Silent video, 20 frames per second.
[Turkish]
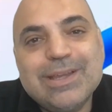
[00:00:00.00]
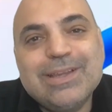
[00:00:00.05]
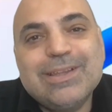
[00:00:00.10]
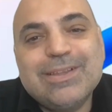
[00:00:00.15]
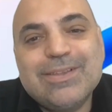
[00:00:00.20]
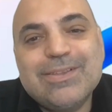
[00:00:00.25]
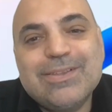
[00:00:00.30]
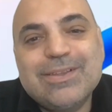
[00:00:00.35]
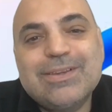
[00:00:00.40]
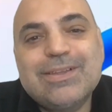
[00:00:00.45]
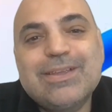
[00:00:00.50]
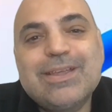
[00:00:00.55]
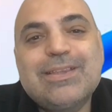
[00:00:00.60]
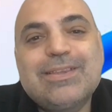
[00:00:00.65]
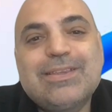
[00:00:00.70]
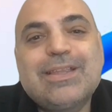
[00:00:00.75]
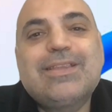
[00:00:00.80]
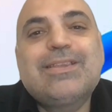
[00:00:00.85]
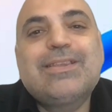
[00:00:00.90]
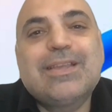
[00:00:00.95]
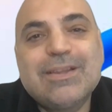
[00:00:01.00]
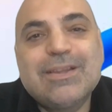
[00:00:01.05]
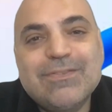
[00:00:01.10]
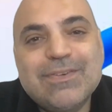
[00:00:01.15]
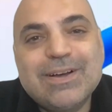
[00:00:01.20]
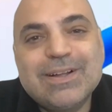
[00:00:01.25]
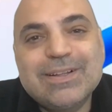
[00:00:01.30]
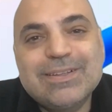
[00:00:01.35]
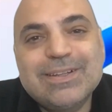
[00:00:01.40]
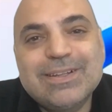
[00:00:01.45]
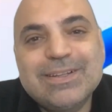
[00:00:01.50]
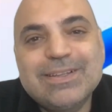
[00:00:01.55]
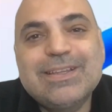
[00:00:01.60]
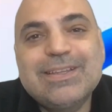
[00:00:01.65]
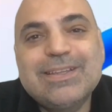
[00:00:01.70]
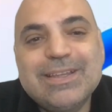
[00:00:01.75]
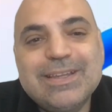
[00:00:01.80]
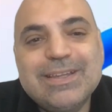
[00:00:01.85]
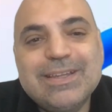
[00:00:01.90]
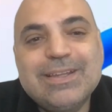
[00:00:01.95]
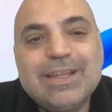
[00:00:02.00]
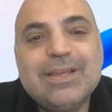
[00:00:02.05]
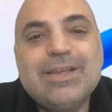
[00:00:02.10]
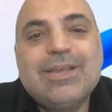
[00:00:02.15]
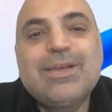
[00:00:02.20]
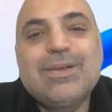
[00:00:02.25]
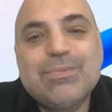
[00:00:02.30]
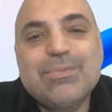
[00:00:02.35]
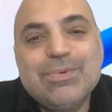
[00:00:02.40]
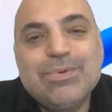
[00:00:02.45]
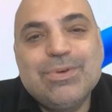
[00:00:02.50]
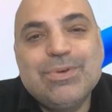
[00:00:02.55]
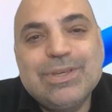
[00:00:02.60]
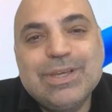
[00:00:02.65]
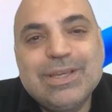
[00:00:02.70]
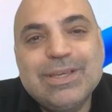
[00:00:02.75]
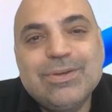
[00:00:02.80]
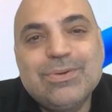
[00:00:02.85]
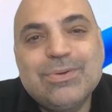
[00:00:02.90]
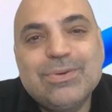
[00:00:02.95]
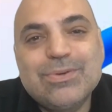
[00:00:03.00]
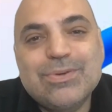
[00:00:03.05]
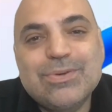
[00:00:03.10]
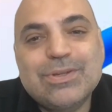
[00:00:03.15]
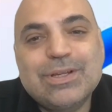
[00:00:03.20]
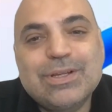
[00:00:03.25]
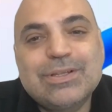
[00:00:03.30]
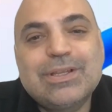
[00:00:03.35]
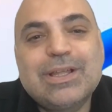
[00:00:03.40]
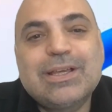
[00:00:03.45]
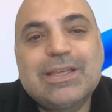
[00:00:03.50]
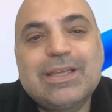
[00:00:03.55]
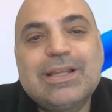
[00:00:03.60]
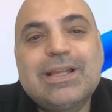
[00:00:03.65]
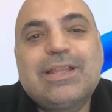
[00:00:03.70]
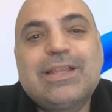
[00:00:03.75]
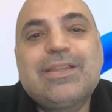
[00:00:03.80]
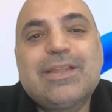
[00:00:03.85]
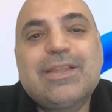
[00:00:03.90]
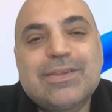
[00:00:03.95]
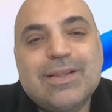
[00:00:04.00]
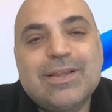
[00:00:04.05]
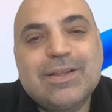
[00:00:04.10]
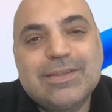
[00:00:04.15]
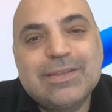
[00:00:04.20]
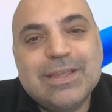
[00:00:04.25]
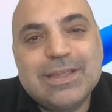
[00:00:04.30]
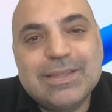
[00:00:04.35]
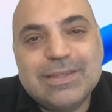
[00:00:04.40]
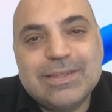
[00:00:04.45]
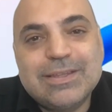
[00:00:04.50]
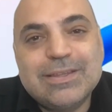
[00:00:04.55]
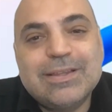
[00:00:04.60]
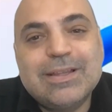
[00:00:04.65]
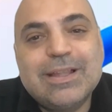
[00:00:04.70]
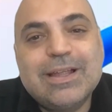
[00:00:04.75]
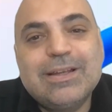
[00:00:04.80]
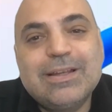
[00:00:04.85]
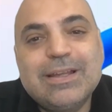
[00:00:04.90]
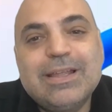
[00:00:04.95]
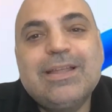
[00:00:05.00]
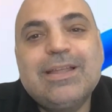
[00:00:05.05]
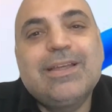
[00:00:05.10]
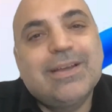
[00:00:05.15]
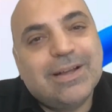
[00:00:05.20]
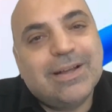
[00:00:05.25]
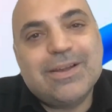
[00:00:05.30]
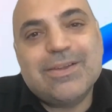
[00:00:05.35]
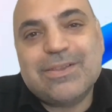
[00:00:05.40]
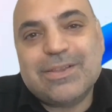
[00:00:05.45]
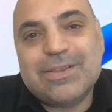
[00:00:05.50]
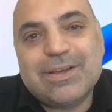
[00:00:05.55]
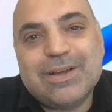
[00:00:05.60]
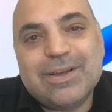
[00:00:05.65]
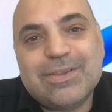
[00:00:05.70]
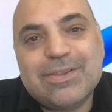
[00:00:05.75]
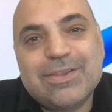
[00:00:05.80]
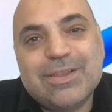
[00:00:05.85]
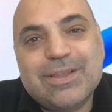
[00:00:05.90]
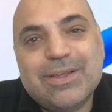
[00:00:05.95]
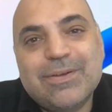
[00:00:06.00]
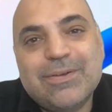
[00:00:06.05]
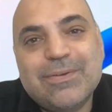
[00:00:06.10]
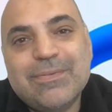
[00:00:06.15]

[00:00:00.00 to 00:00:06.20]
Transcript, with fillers: her iki şirket de telif hakları nedeniyle büyük yayın kuruluşlarından gelen yasal tehditlerle karşı karşıya.